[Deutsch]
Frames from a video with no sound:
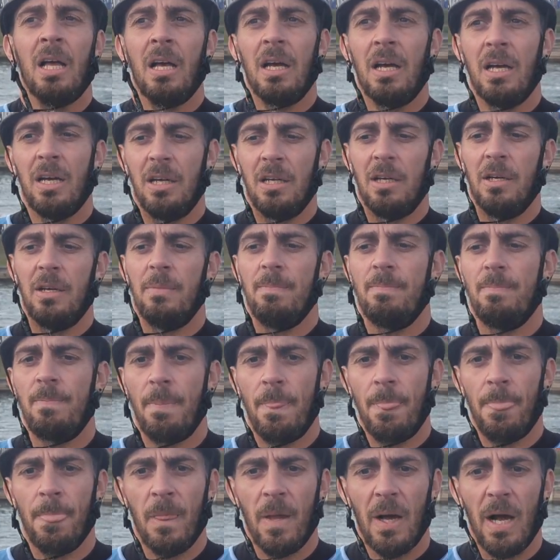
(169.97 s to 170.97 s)

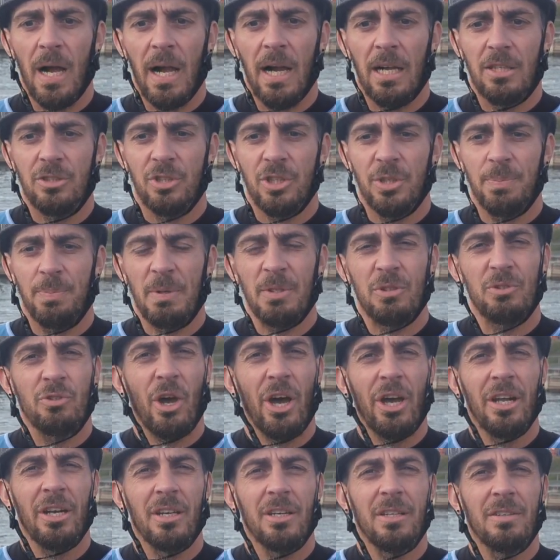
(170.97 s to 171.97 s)
Ähm, also ich bin so
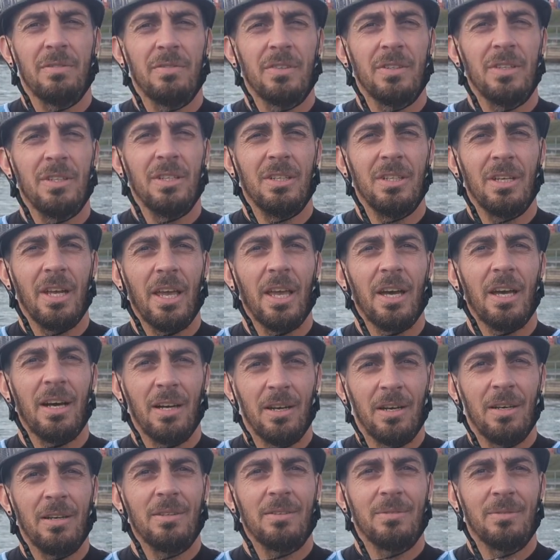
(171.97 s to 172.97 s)
einer, ich will
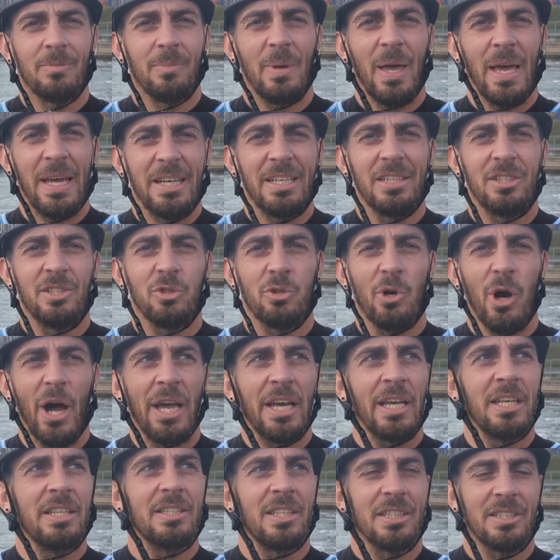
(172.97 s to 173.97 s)
eher mehr Risiko
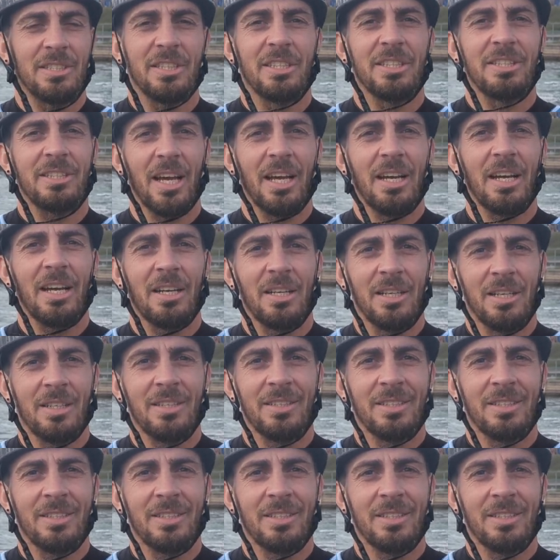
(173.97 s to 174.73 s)
eingehen, dass, das dann,